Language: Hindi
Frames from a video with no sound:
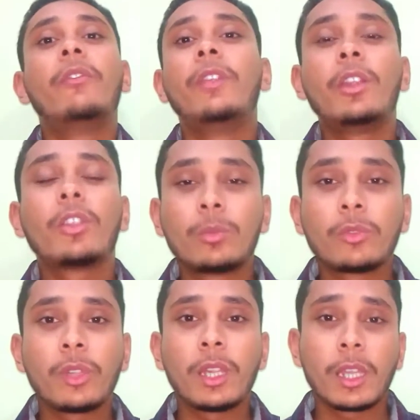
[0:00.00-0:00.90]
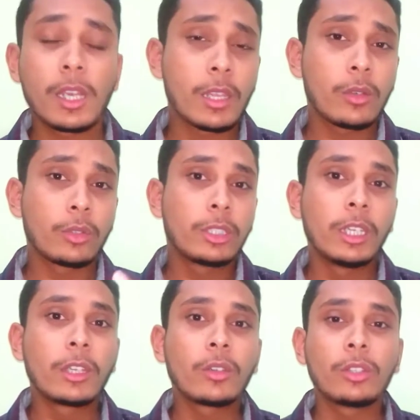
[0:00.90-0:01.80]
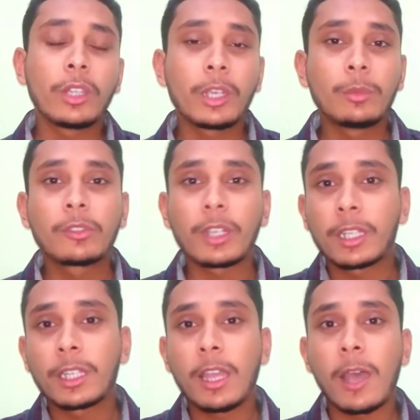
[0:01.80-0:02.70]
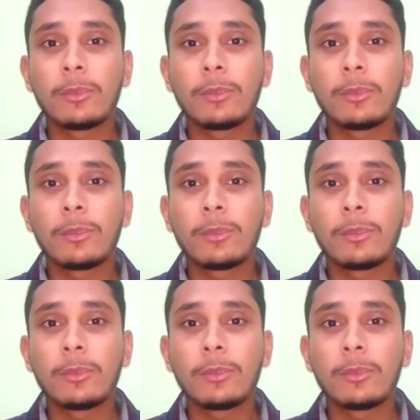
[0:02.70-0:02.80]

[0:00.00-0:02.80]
वीडियो रिमूव नहीं करेगी उस लिंक को जो है रिमूव कर देगी